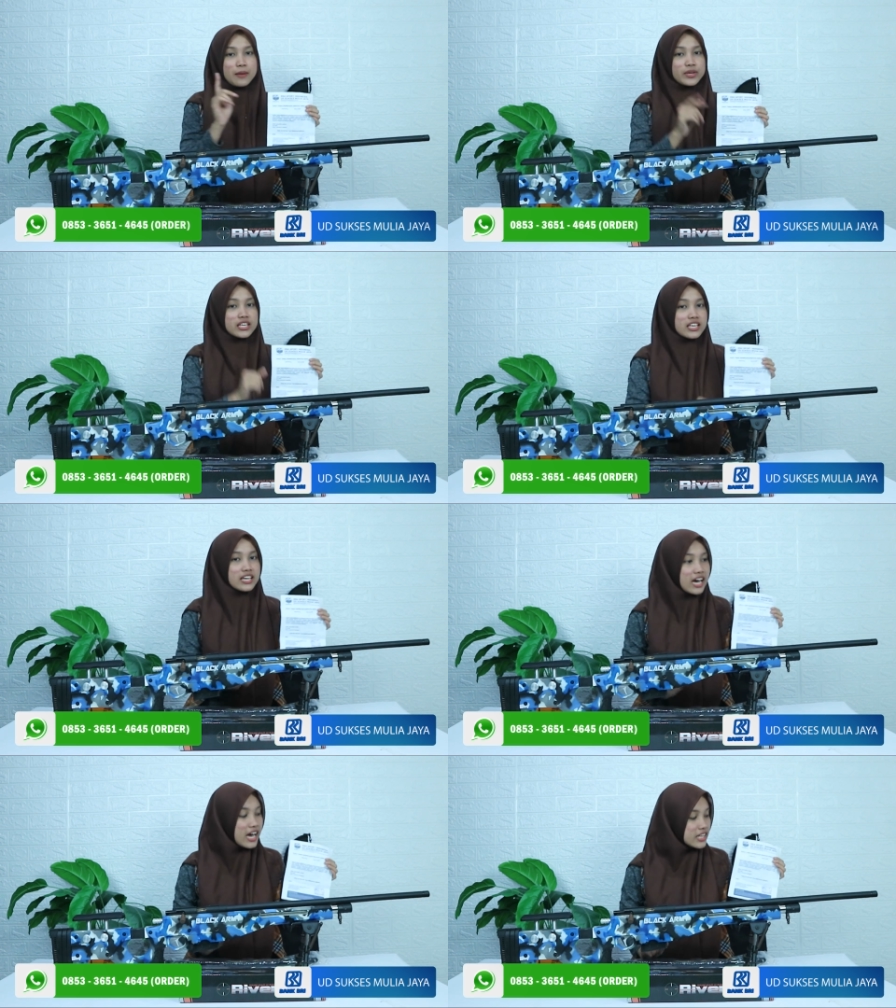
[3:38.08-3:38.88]
tapi
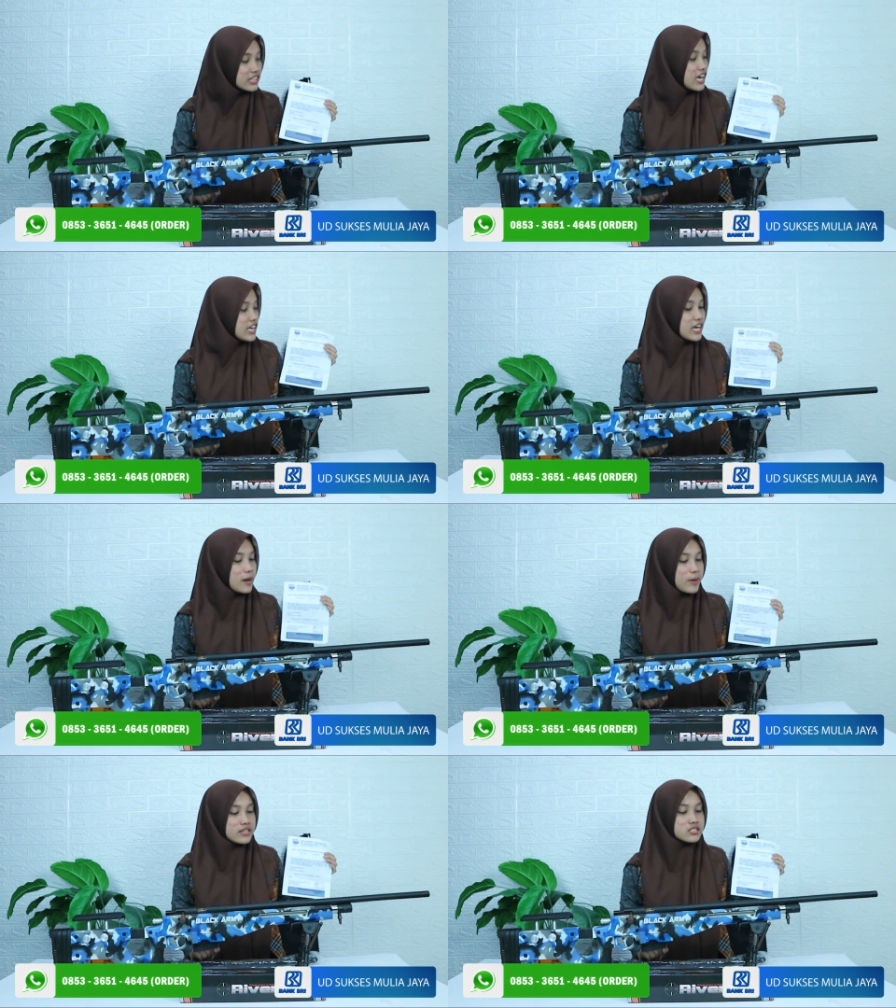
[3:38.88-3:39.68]
ingat
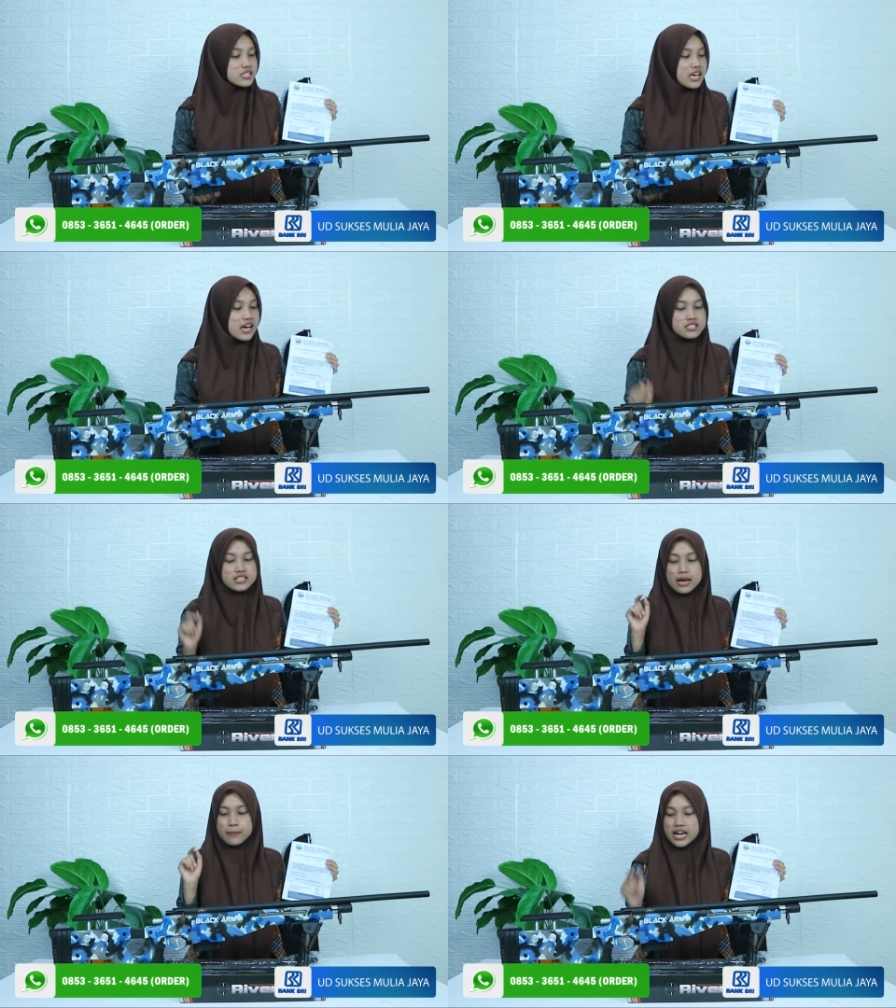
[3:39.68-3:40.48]
yang pastinya
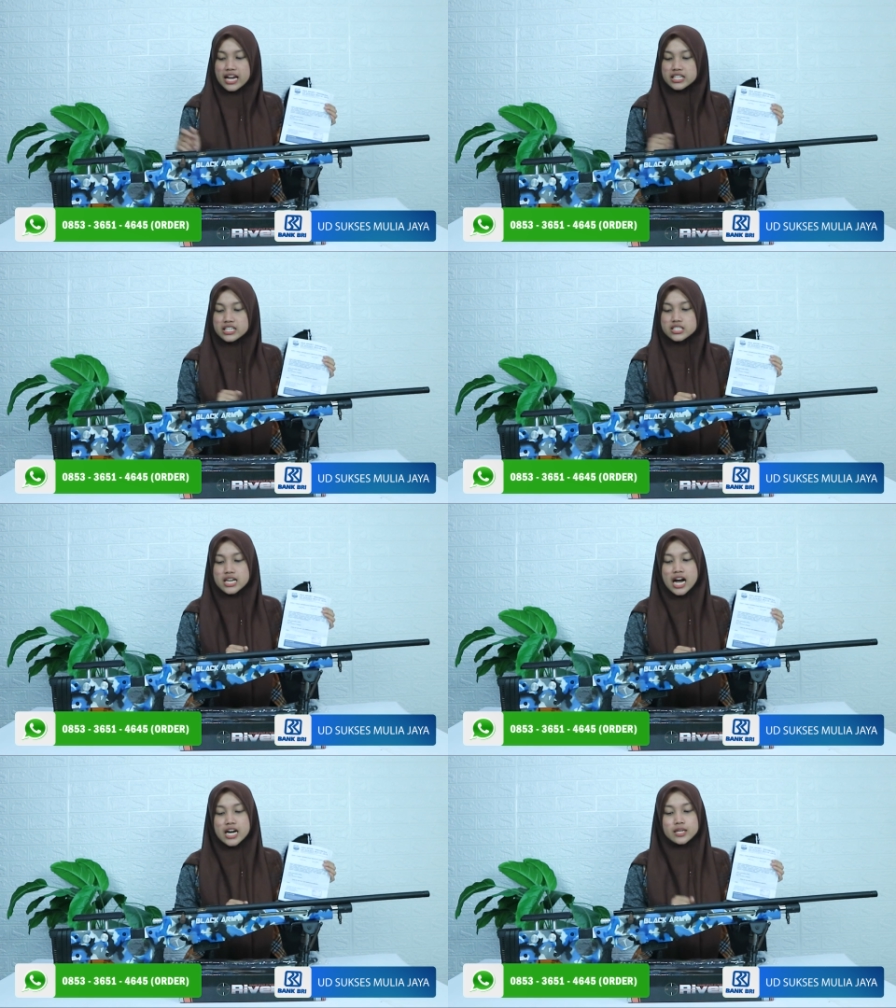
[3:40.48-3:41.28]
senapan angin ini
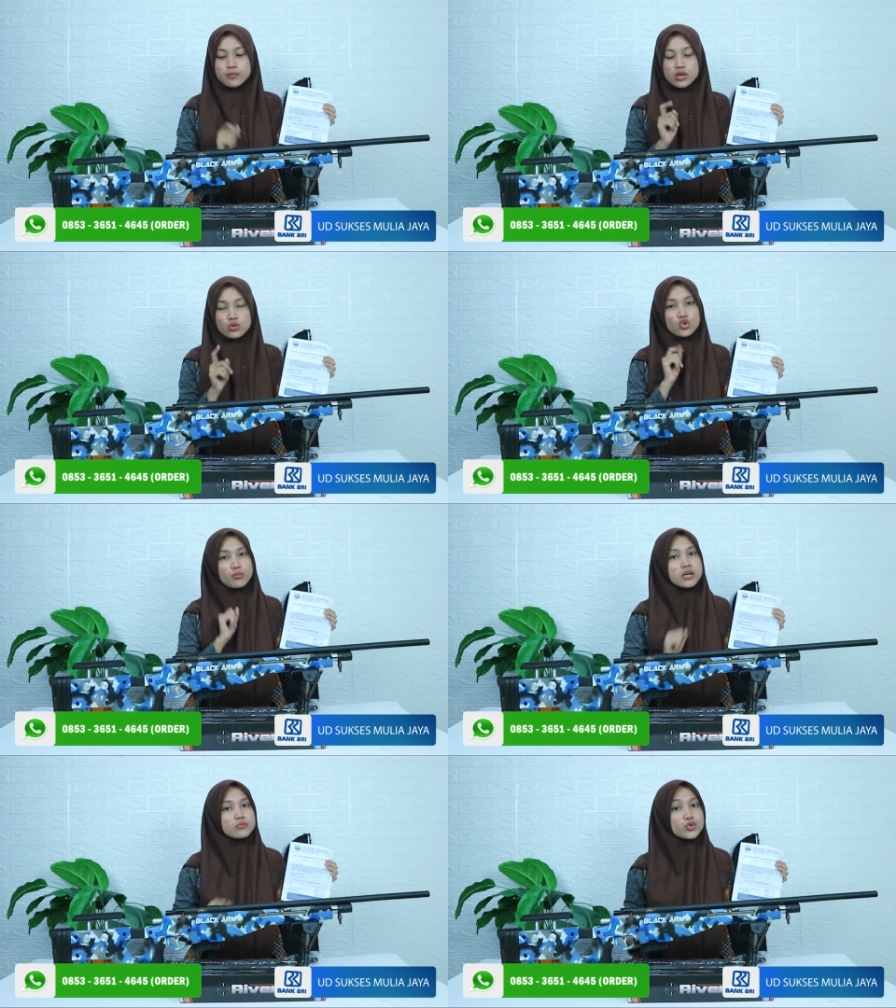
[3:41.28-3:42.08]
jangan dibuat
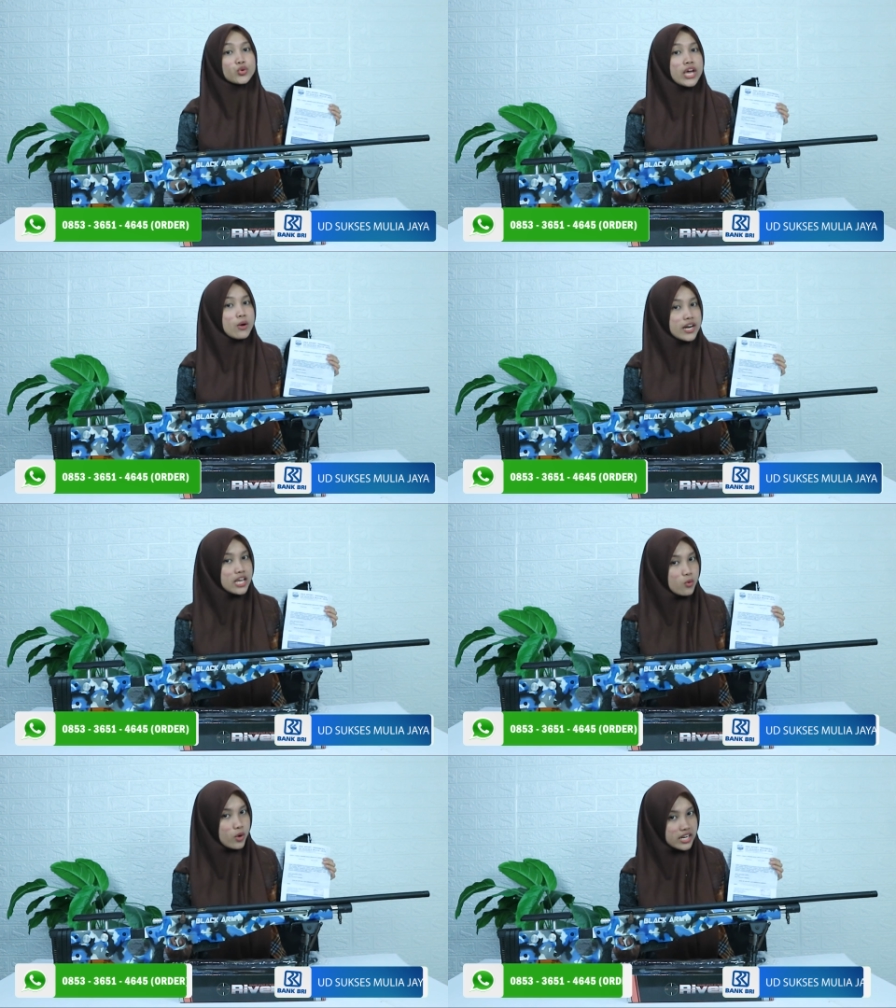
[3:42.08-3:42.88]
untuk memburu
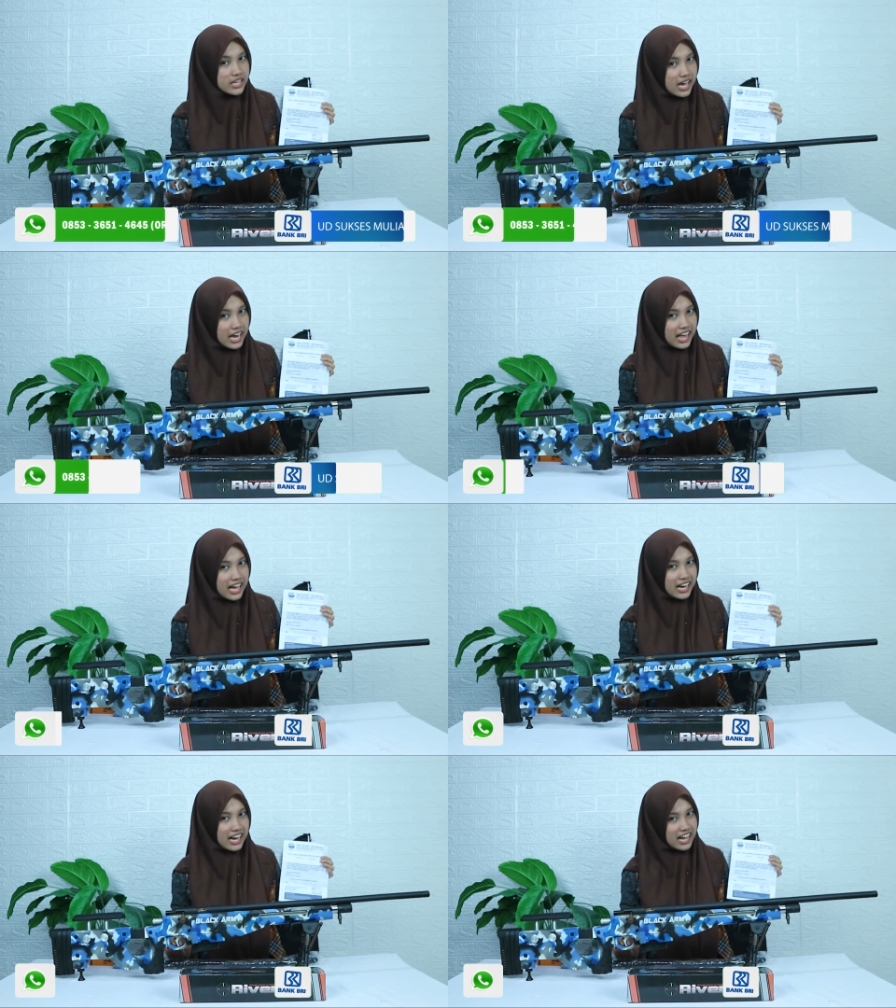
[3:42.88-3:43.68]
hewan-hewan yang
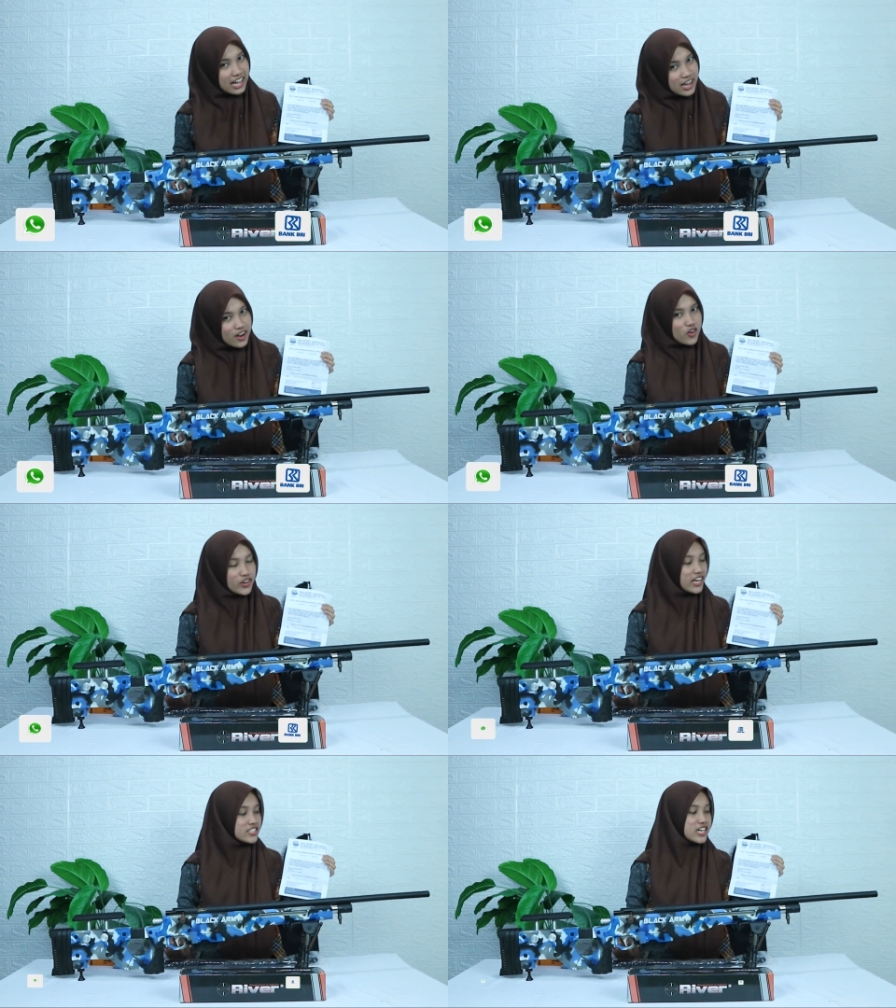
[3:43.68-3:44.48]
langka
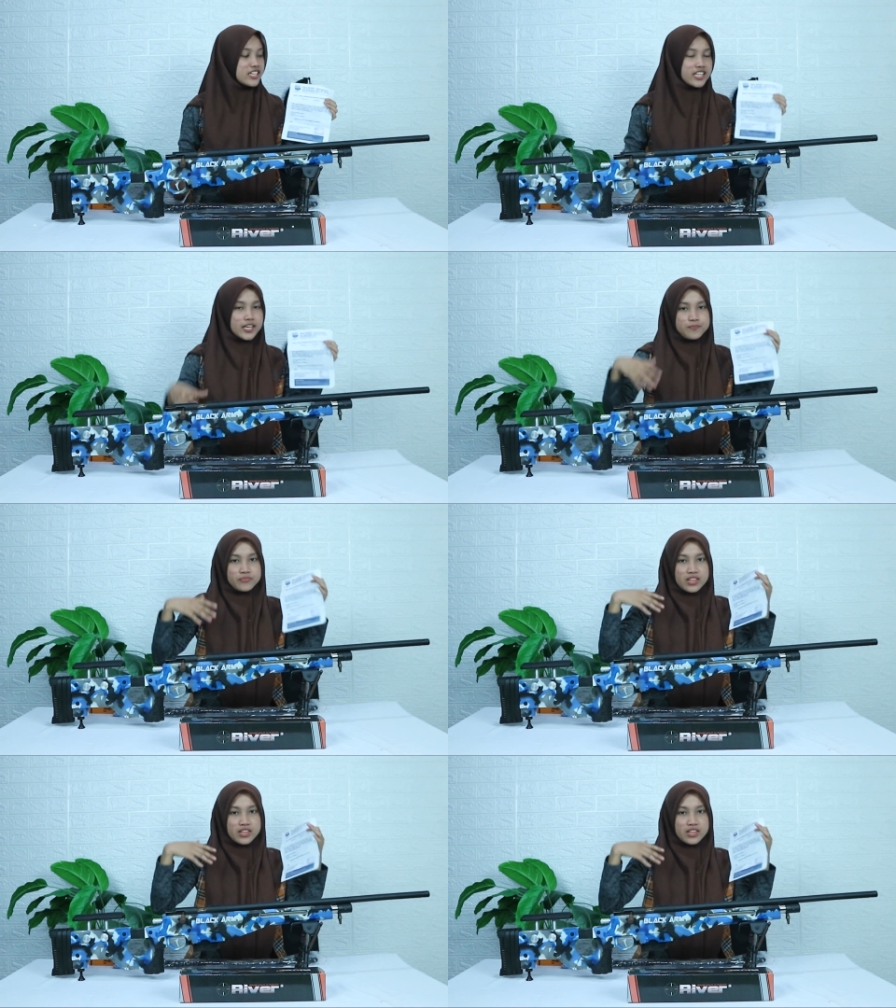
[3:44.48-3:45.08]
oke jadi